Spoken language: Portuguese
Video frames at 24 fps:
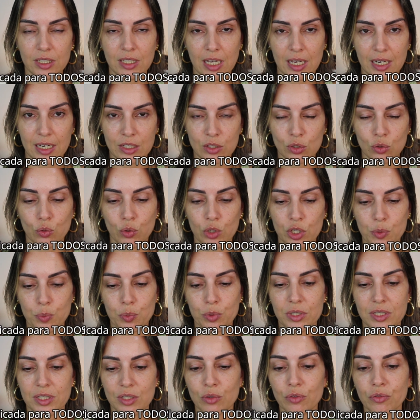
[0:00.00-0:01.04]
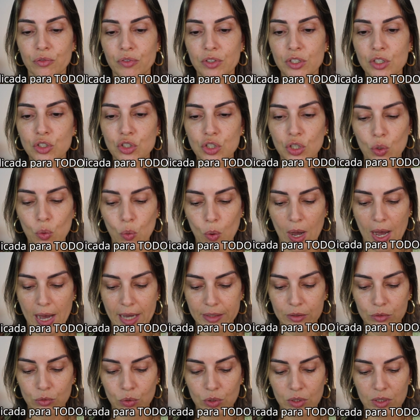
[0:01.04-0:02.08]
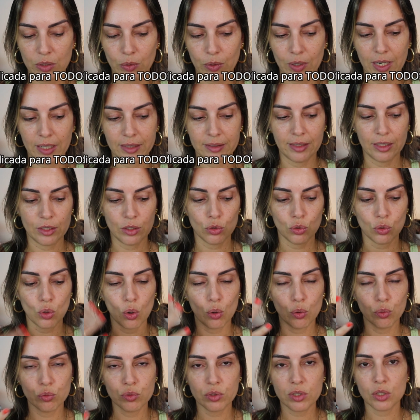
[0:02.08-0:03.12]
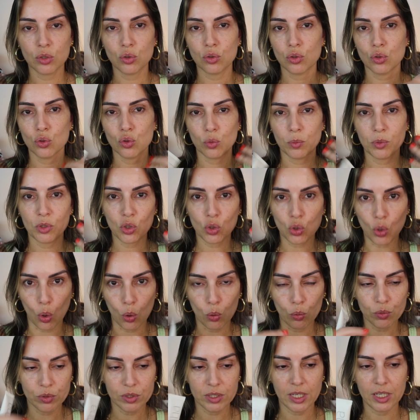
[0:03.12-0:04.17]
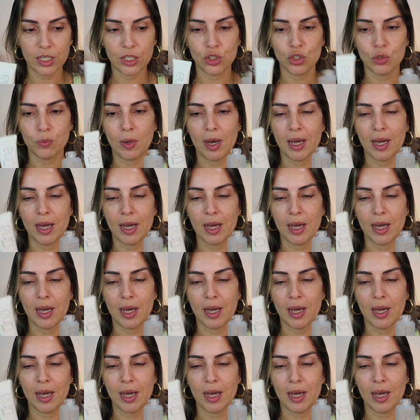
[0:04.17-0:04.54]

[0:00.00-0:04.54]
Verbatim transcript: tá, nas cores, porque são 24, então ela tem tons e subtons aí de